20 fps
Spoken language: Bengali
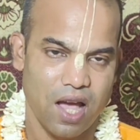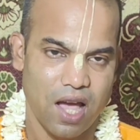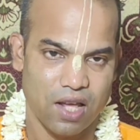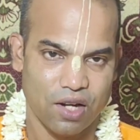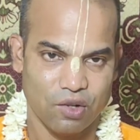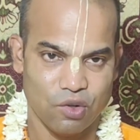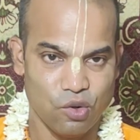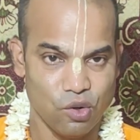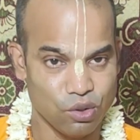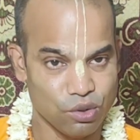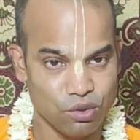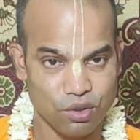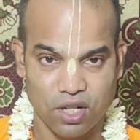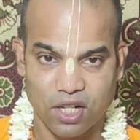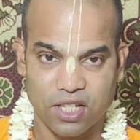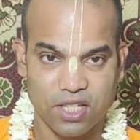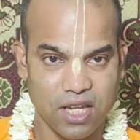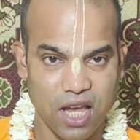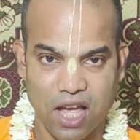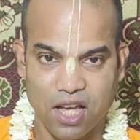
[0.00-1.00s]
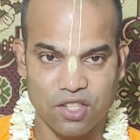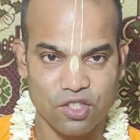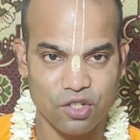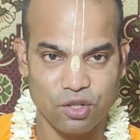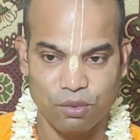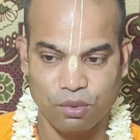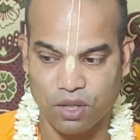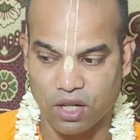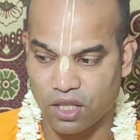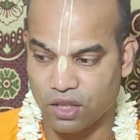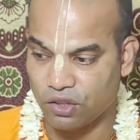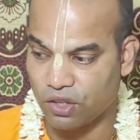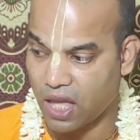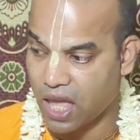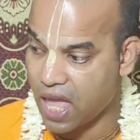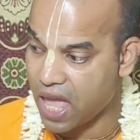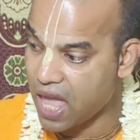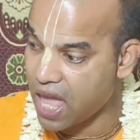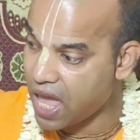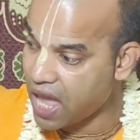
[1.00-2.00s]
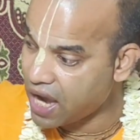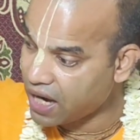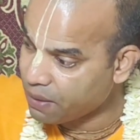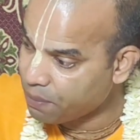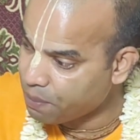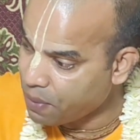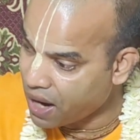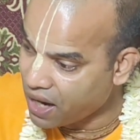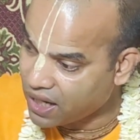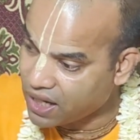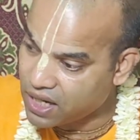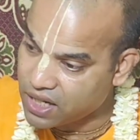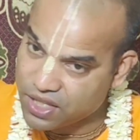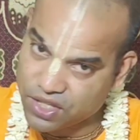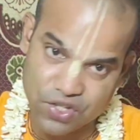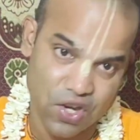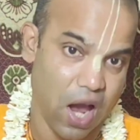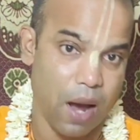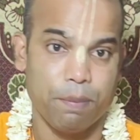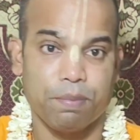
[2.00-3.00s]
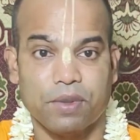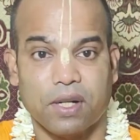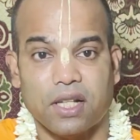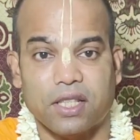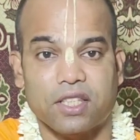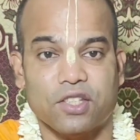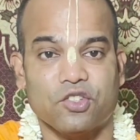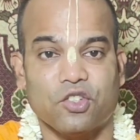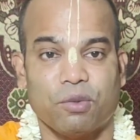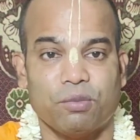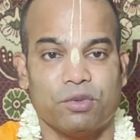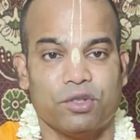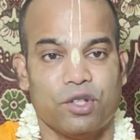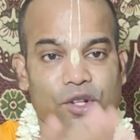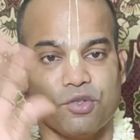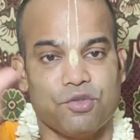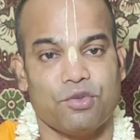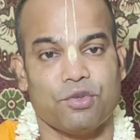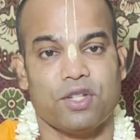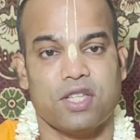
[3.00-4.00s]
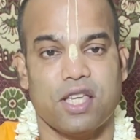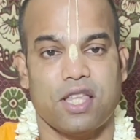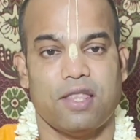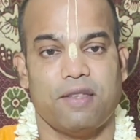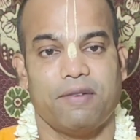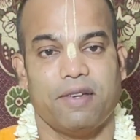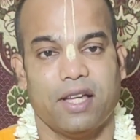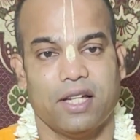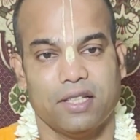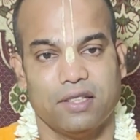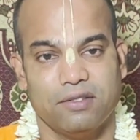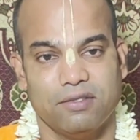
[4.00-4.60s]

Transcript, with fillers: আর গরুরের সাহায্য করেন তো এক পাখার ঝাপটাতে সমুদ্রে শুকিয়ে দেবে